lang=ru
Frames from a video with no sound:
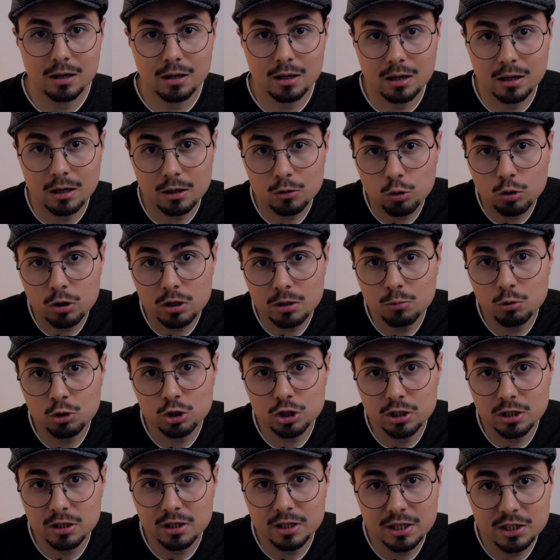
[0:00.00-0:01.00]
которые
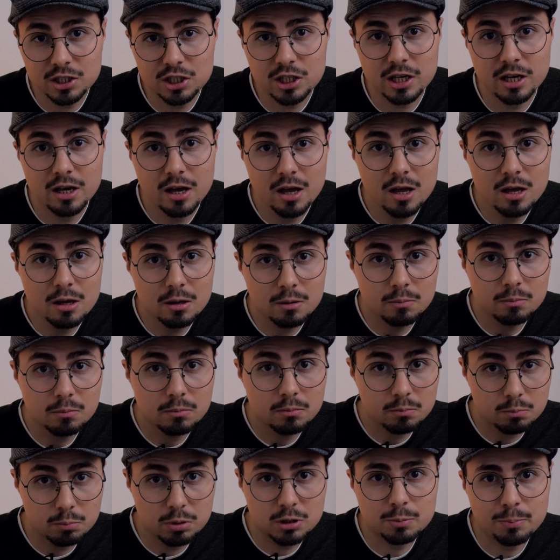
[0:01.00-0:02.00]
можно найти
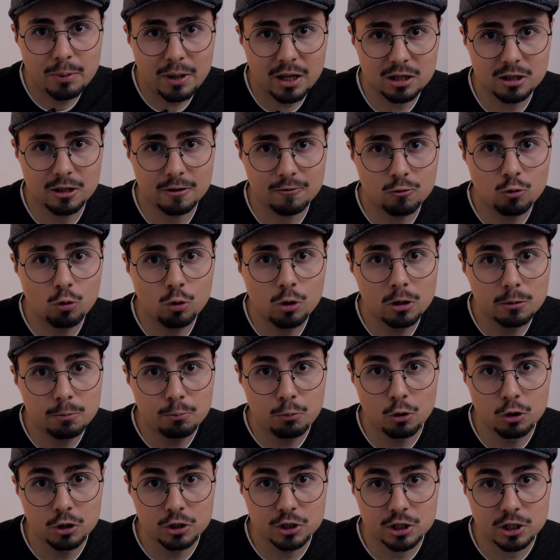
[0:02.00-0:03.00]
бесплатно в Google
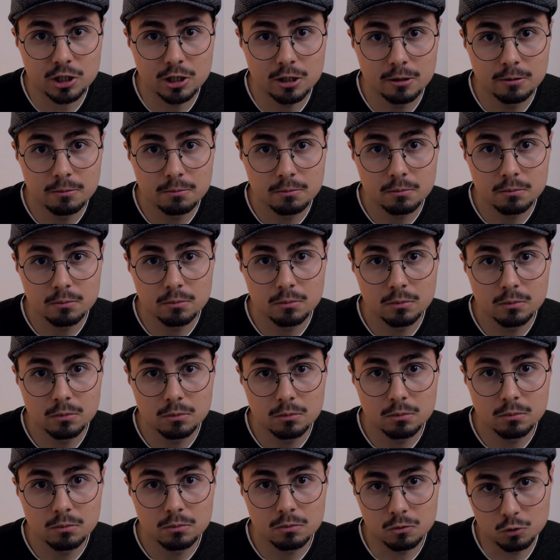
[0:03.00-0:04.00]
поиске.
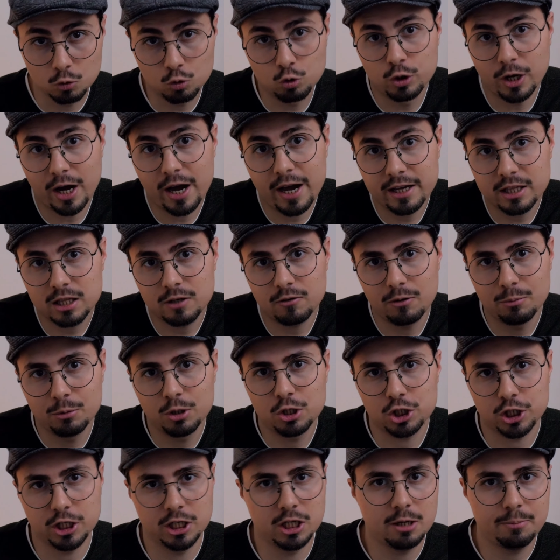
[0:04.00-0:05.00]
Ну да, это вам
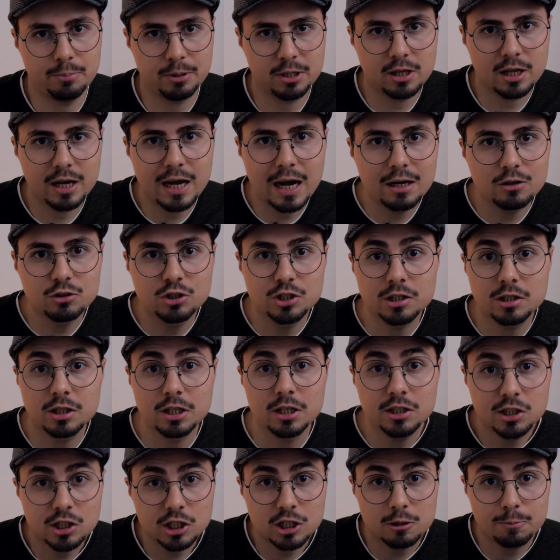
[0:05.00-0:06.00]
решение предлагают за
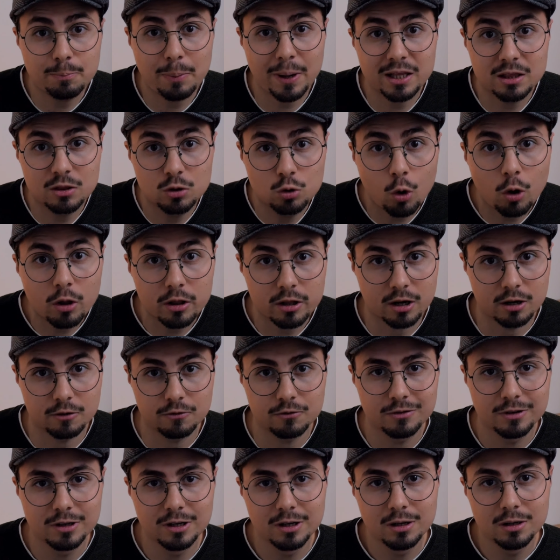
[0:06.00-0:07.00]
35 долларов.
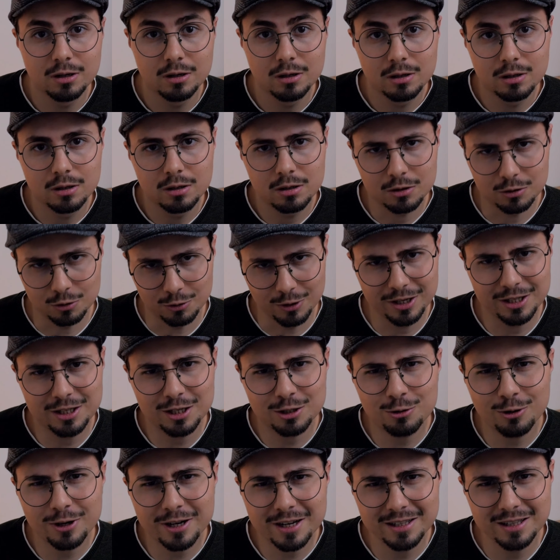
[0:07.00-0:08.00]
Но это
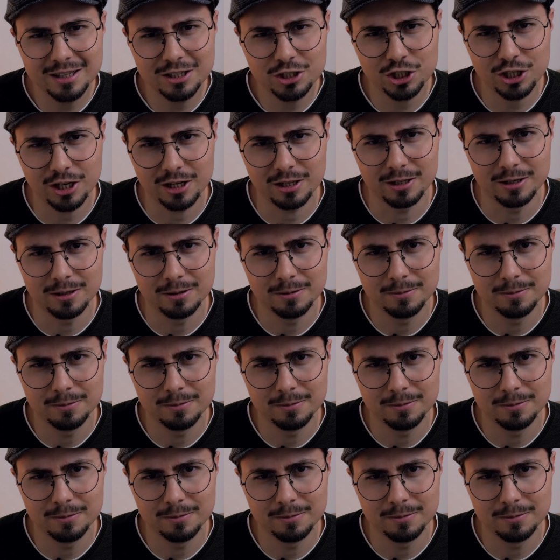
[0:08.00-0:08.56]
только начало.